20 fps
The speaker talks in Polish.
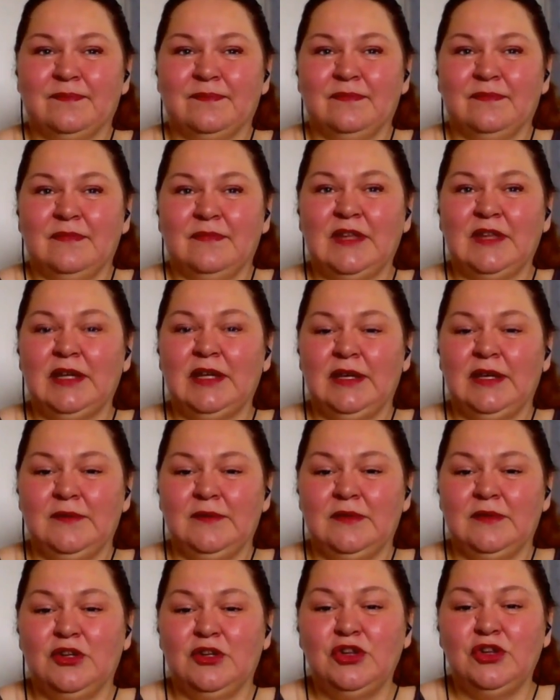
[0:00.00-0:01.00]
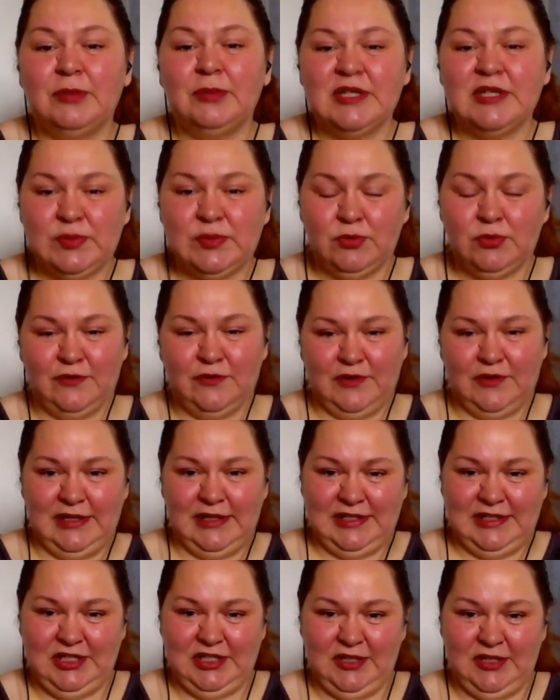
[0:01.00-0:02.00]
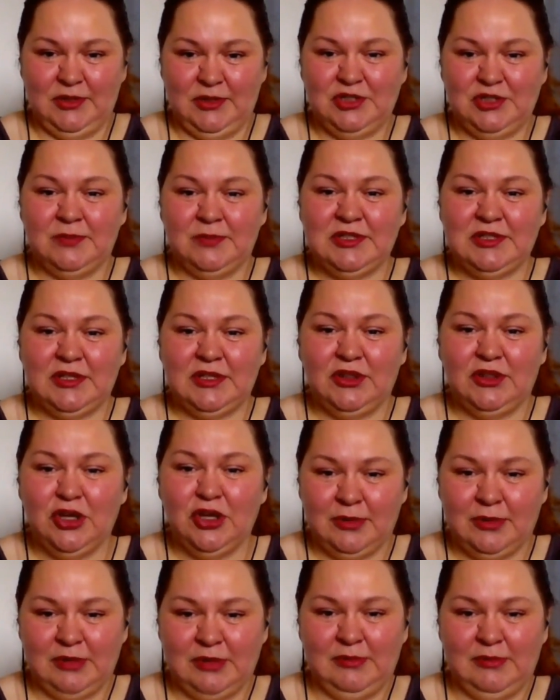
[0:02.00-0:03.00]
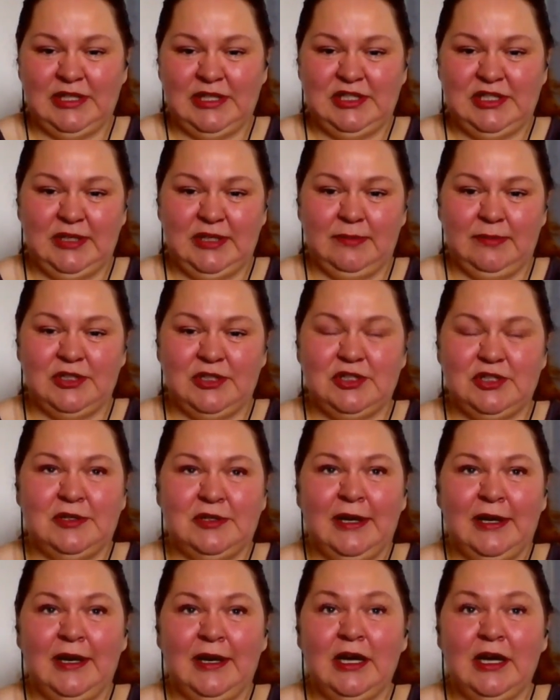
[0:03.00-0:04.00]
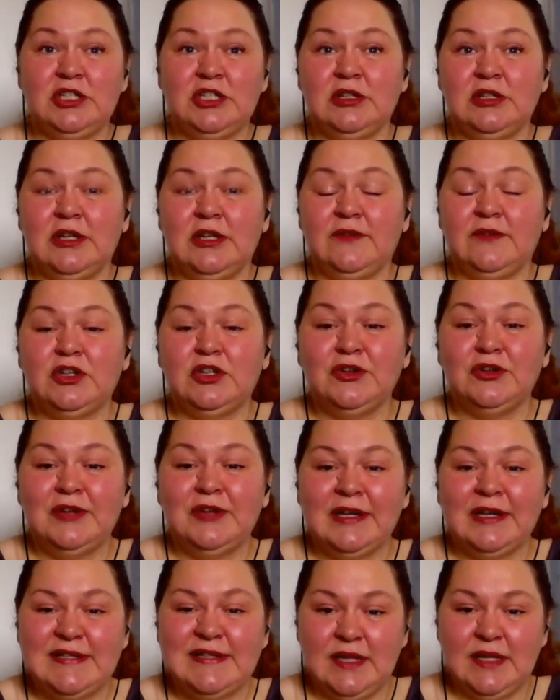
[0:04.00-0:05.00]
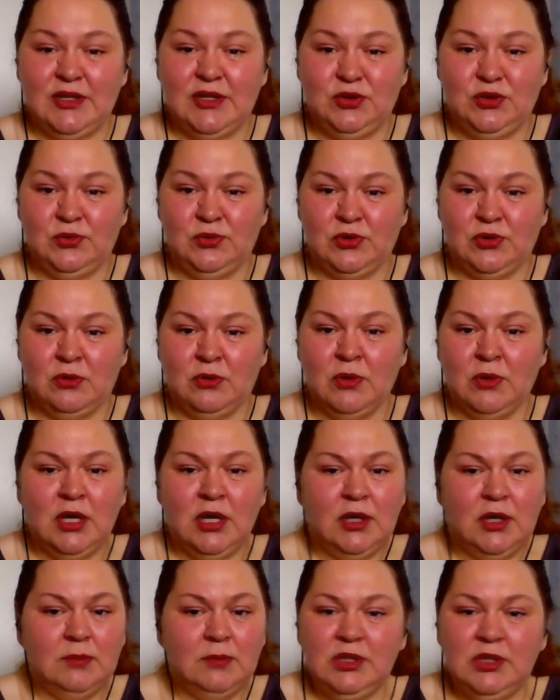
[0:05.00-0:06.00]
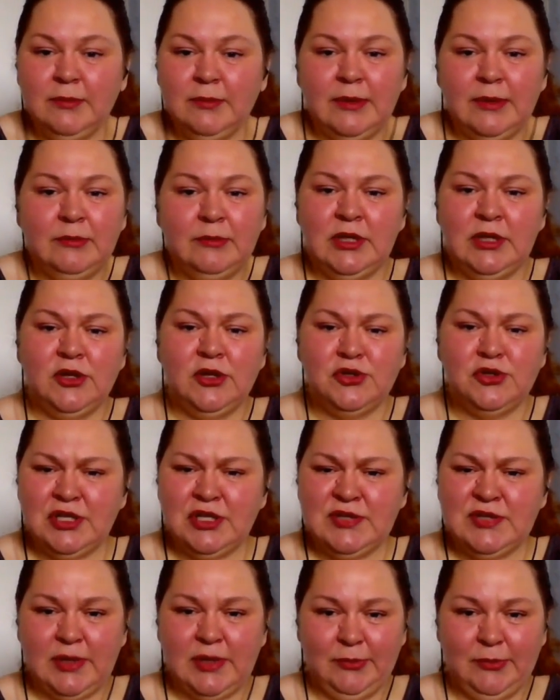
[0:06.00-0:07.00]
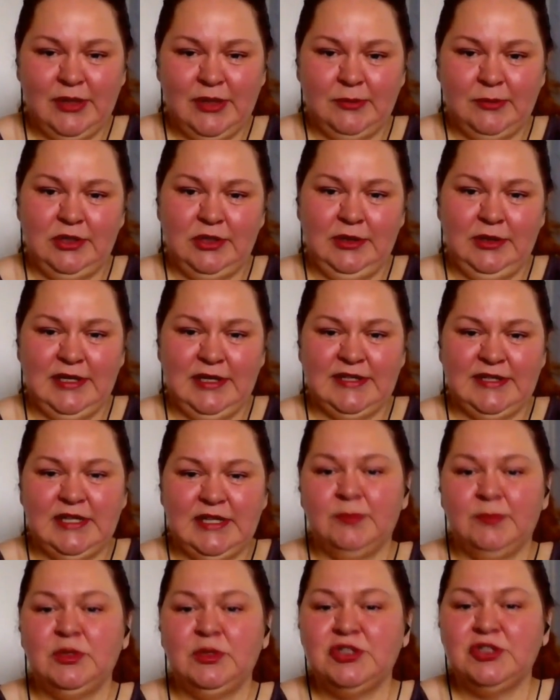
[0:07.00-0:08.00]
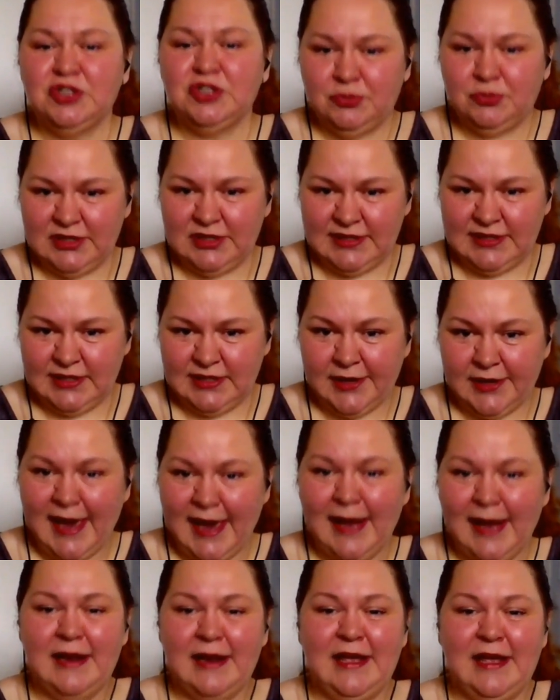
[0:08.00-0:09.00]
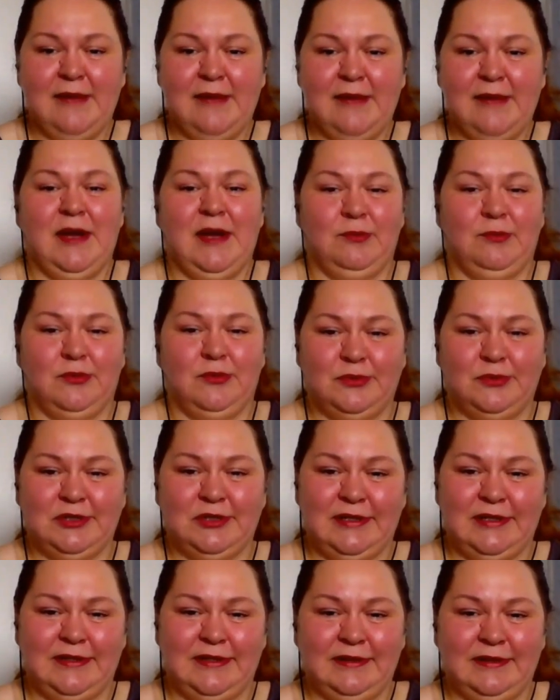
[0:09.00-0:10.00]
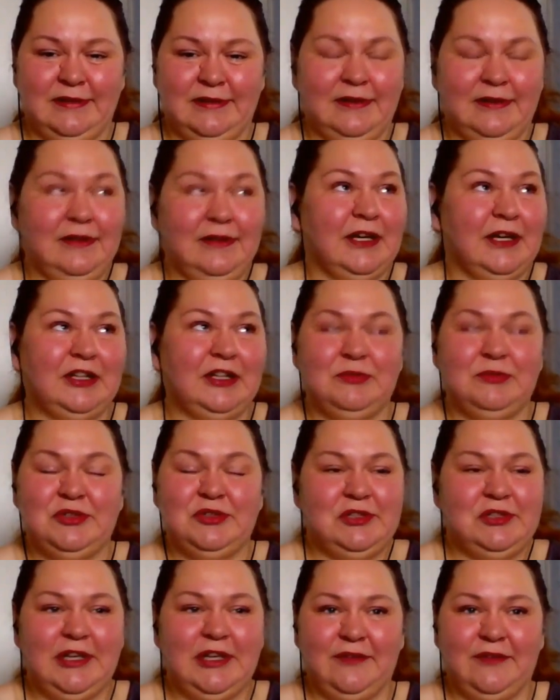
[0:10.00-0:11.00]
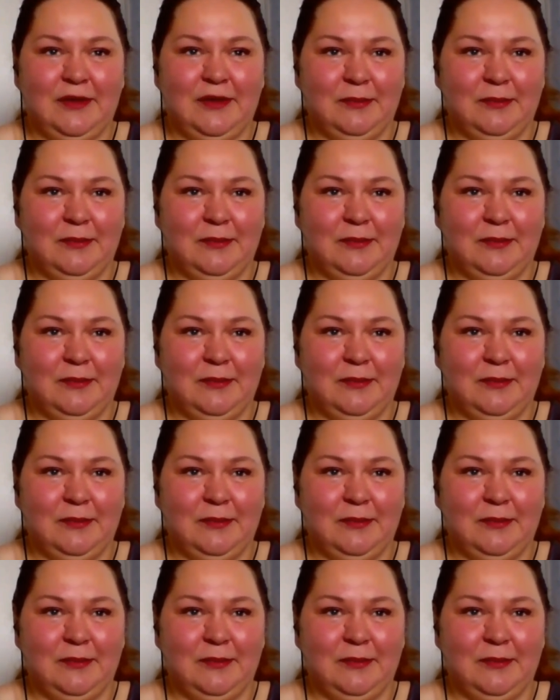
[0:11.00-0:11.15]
takie no, dobre słowo dla siebie, czy bycie dobrym dla siebie, czy, czy nawet kontakt z naturą. My nie mamy na to czasu, albo nam się nie chce. Lepiej siąść przed serialem, albo przed y, jakimś, nie wiem,